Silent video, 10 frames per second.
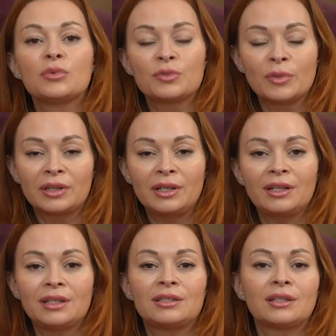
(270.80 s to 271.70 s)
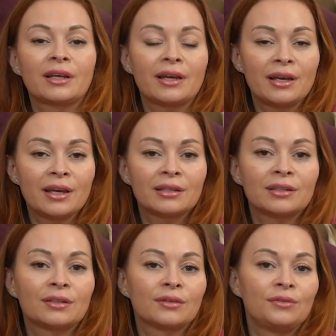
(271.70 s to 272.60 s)
посмотрите
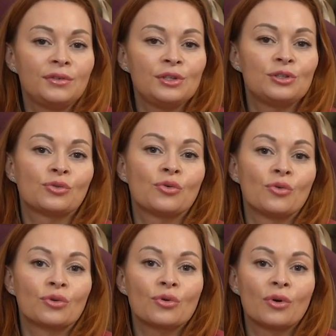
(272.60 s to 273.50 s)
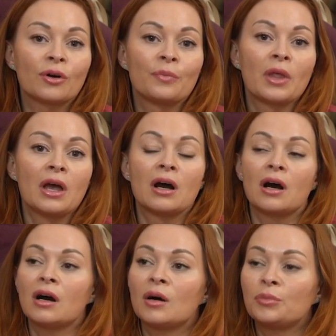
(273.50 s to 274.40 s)
этот видеоурок.
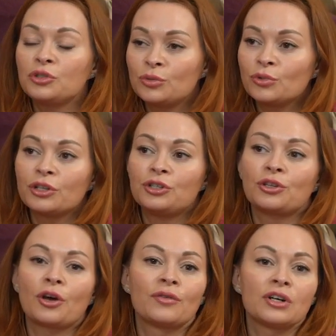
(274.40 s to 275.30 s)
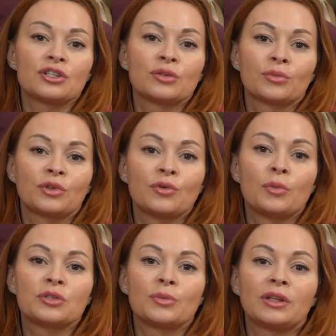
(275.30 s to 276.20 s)
А, почему я считаю важным его
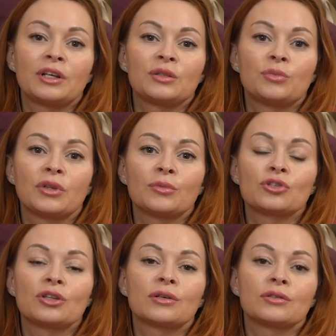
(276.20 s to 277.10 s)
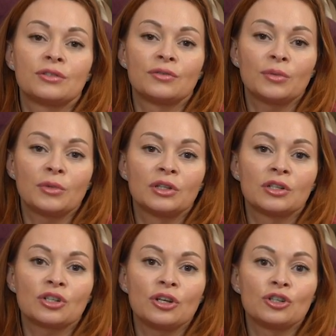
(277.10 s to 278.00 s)
посмотреть? Потому что
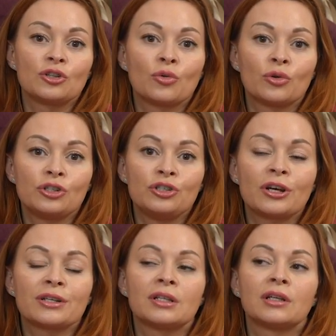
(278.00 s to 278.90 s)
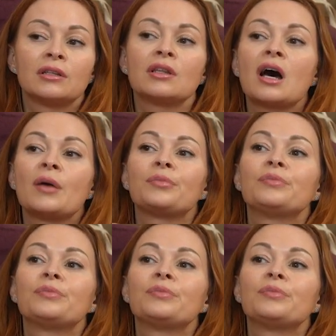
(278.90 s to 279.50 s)
современные женщины очень часто на